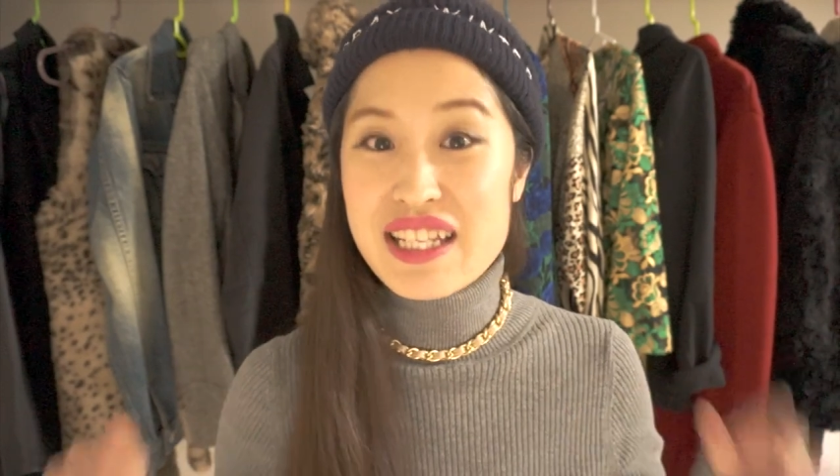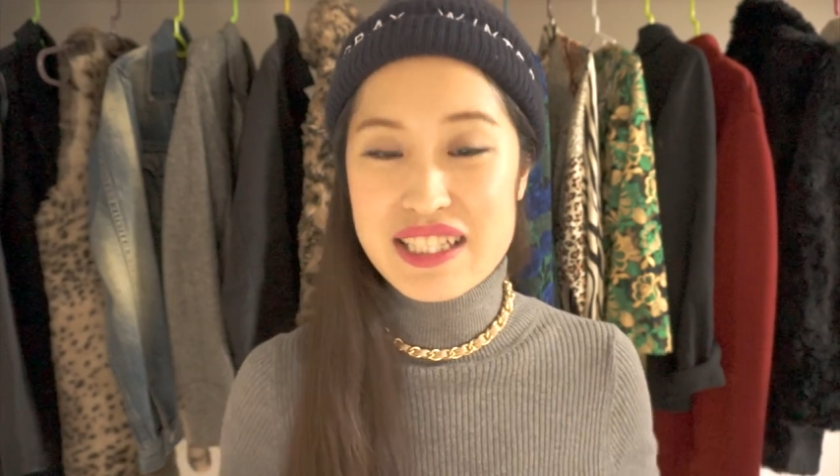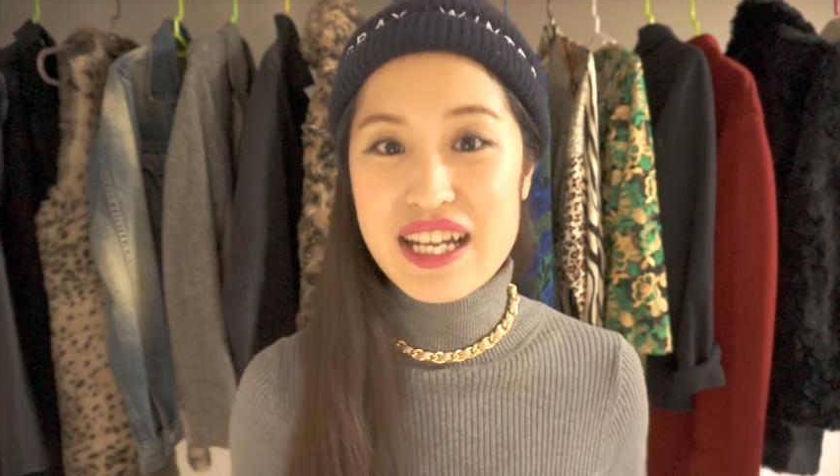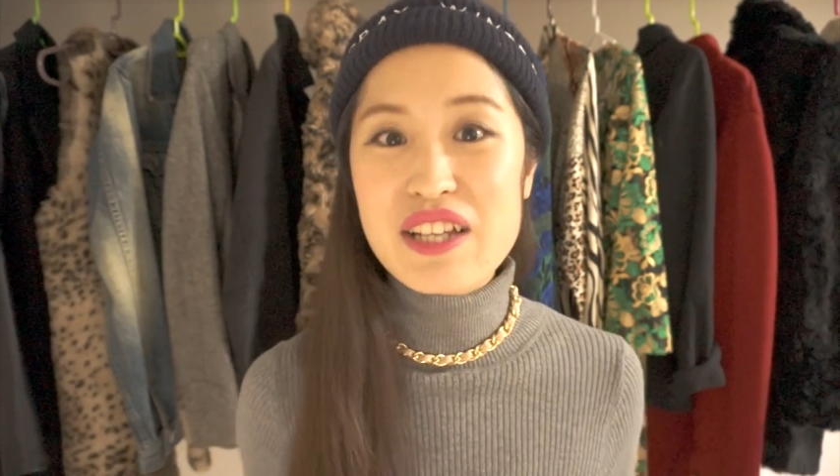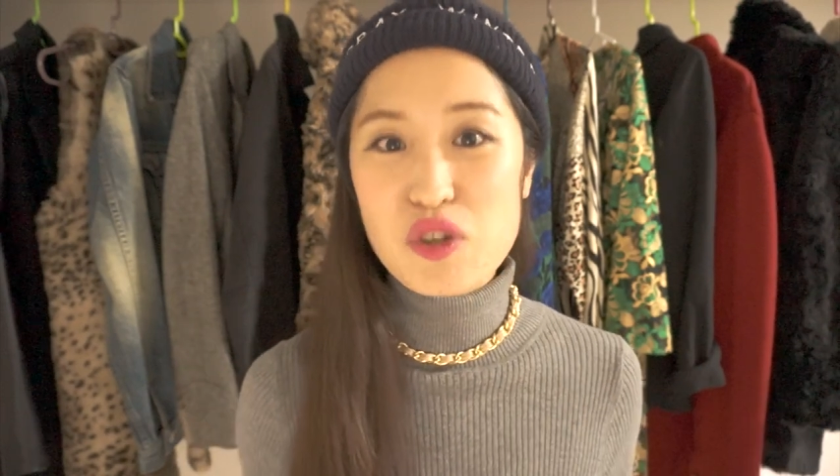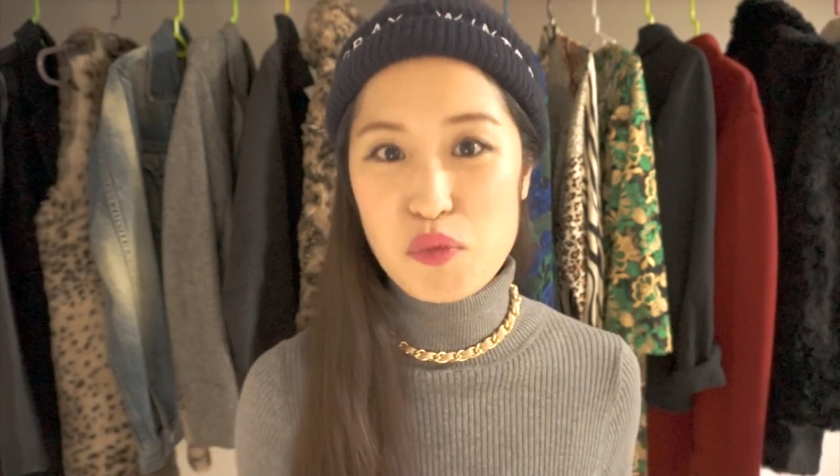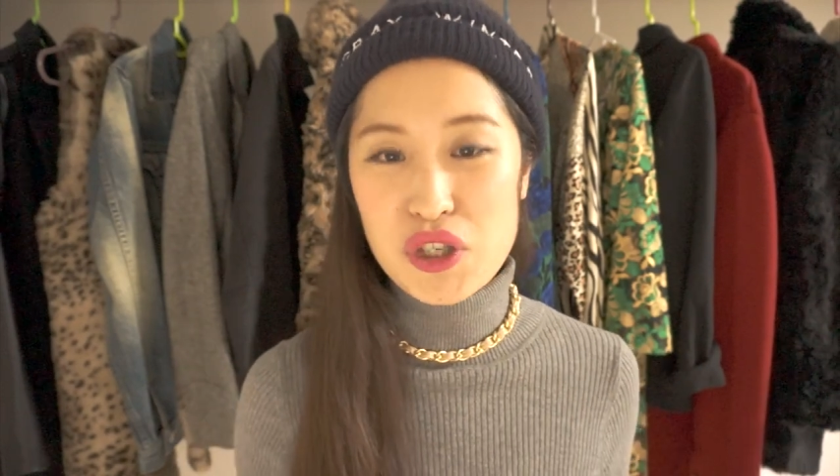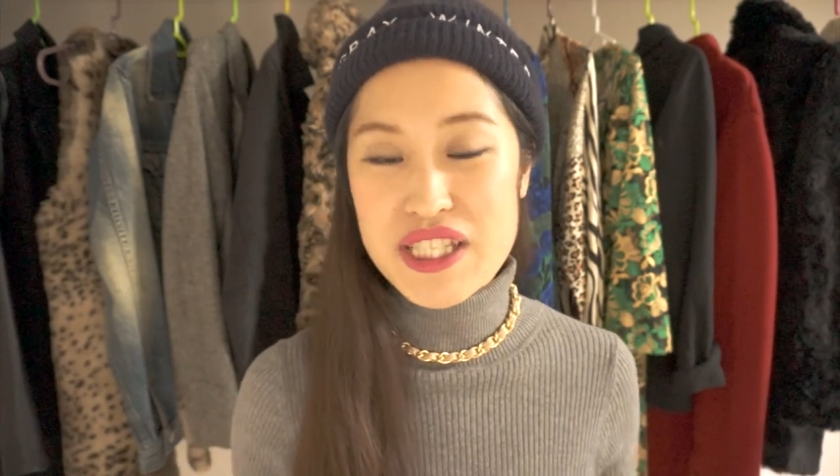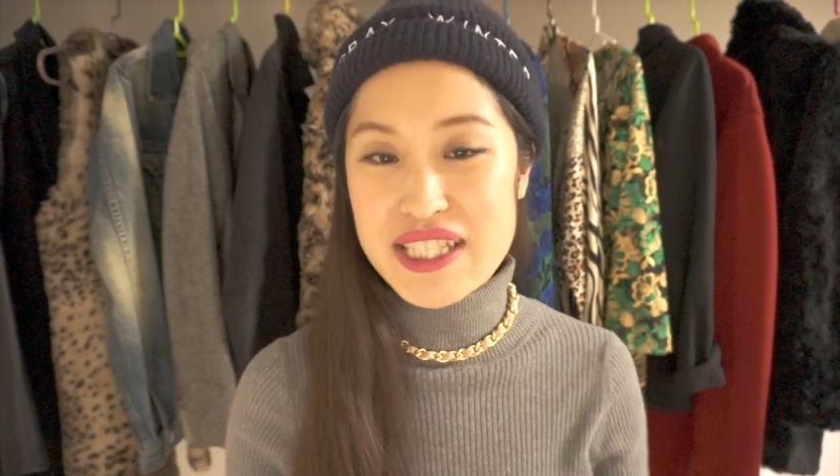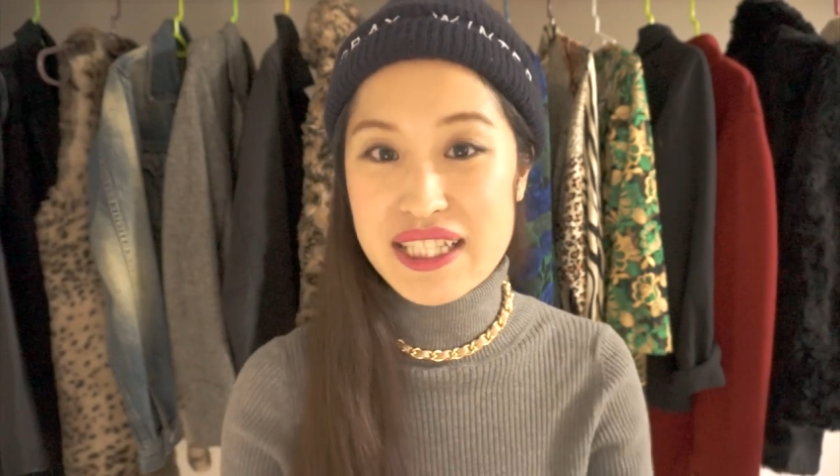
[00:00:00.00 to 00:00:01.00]
スカート
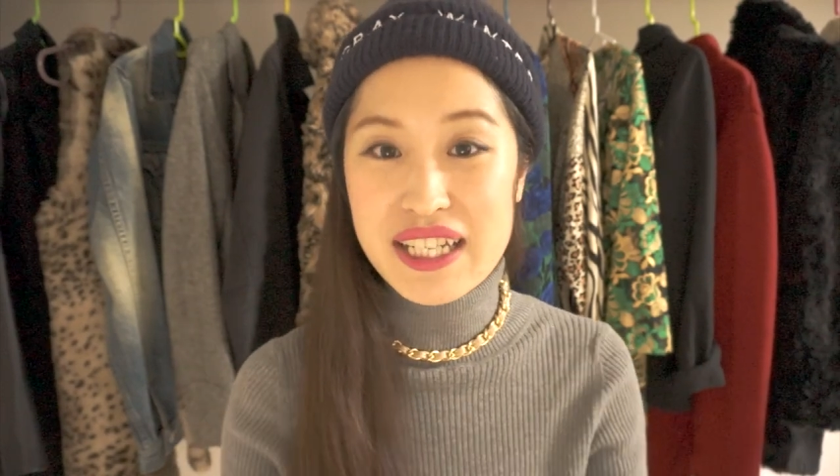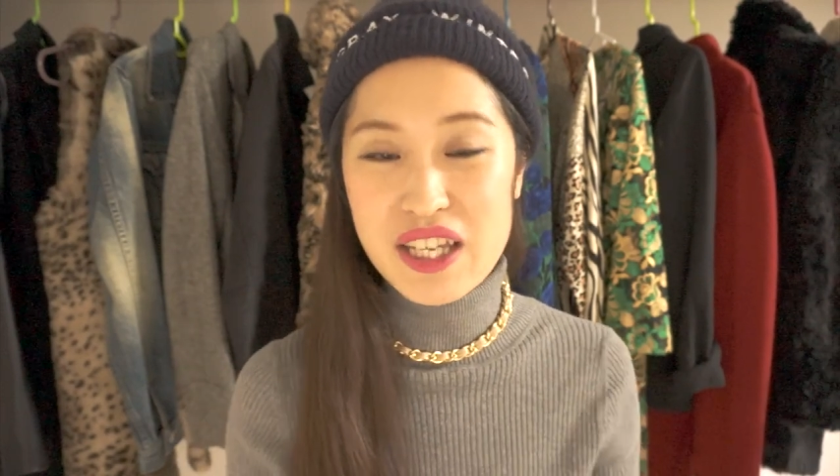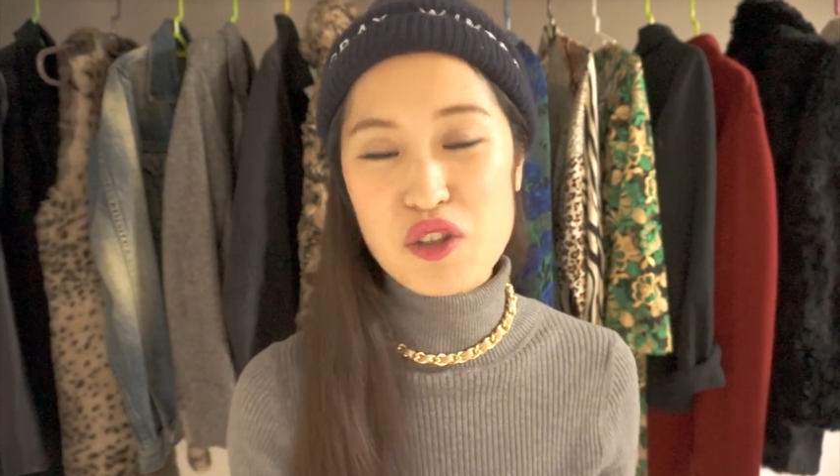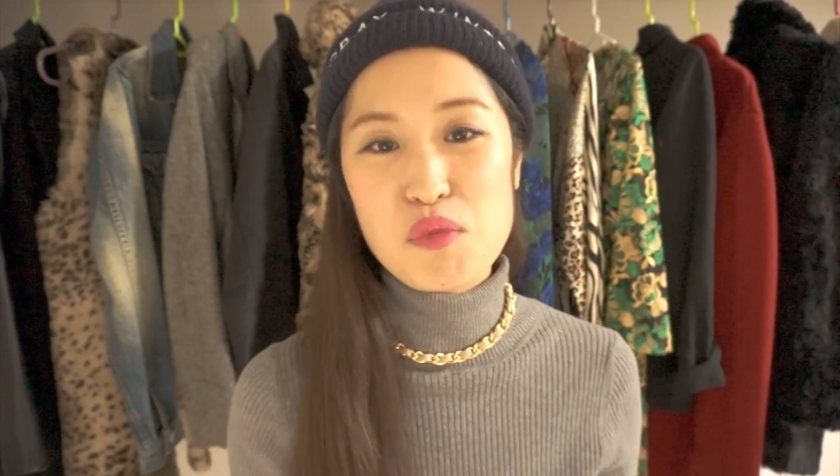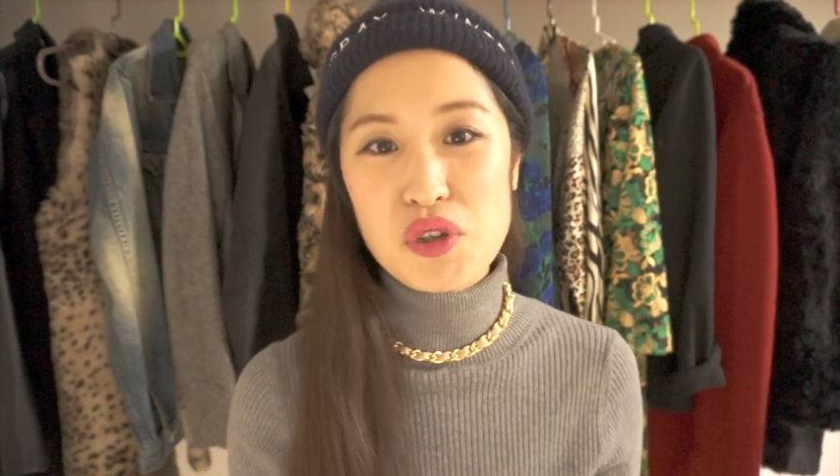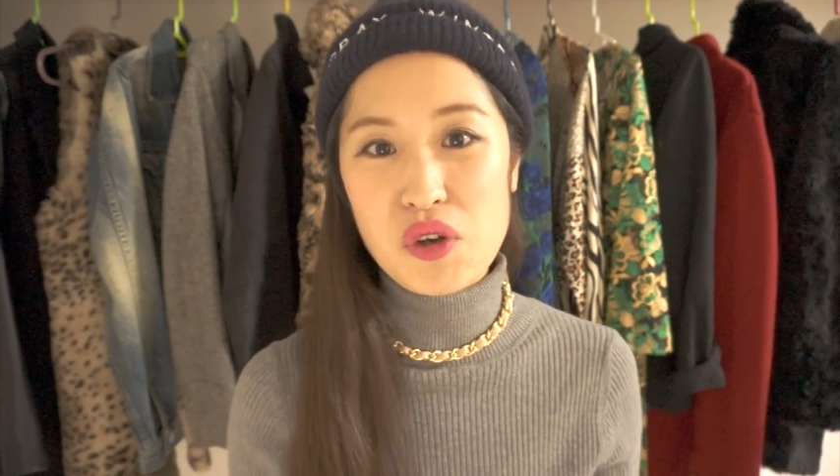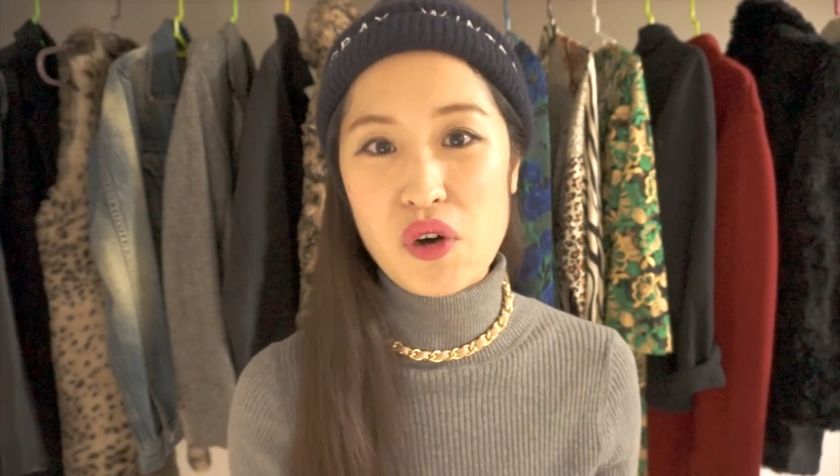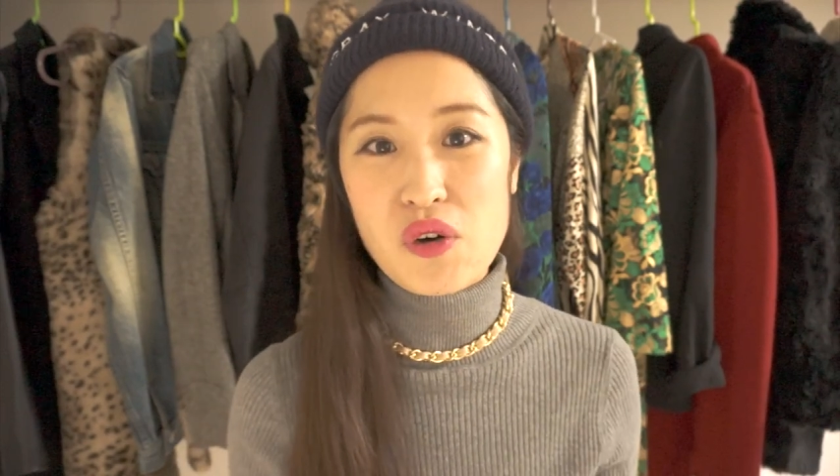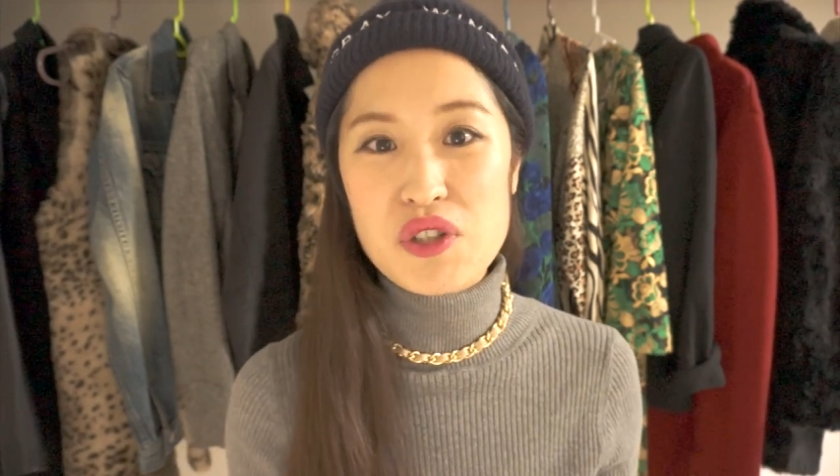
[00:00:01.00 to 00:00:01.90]
も膝丈のもの